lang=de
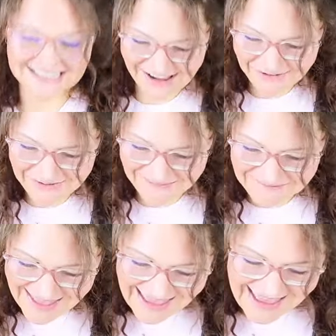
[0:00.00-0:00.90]

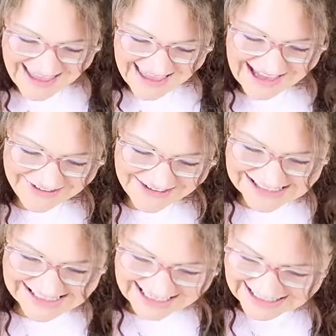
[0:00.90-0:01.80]
Zauber. Ihr könnt
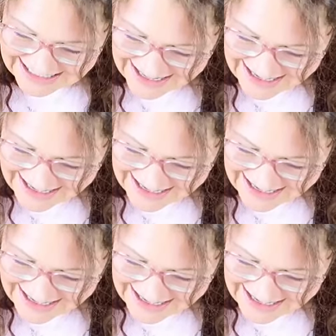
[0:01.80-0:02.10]
sehen,